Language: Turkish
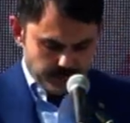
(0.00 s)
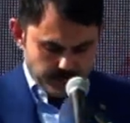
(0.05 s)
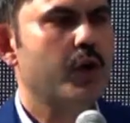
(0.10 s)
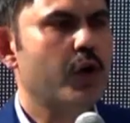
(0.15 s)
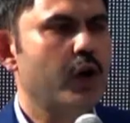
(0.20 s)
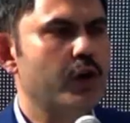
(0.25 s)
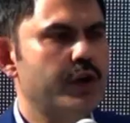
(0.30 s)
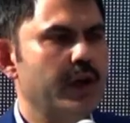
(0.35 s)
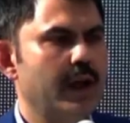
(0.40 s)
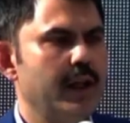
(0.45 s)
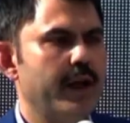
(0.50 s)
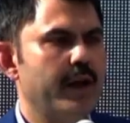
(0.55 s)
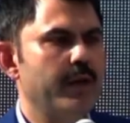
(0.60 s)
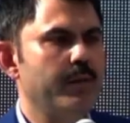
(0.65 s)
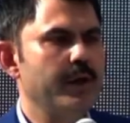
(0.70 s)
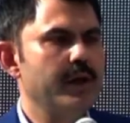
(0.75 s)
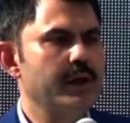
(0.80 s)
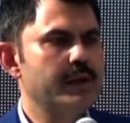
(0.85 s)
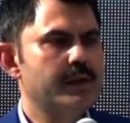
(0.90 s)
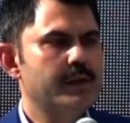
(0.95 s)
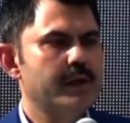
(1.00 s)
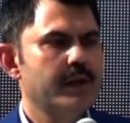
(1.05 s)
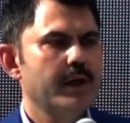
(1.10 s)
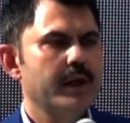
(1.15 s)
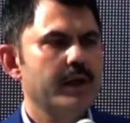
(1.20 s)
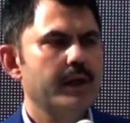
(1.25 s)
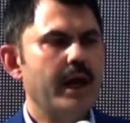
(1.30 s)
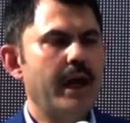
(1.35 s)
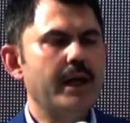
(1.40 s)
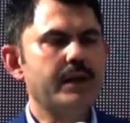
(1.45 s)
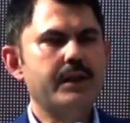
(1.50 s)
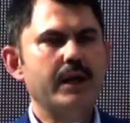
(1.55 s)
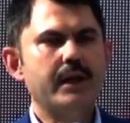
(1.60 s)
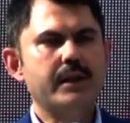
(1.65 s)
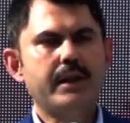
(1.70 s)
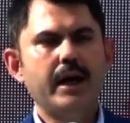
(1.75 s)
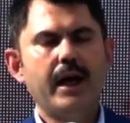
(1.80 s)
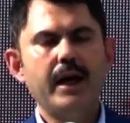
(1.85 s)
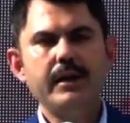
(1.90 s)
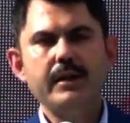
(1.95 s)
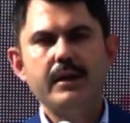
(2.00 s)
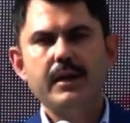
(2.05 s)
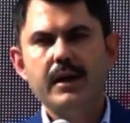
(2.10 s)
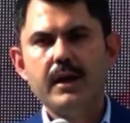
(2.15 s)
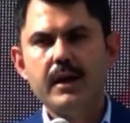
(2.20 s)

Projelerimiz gerçekten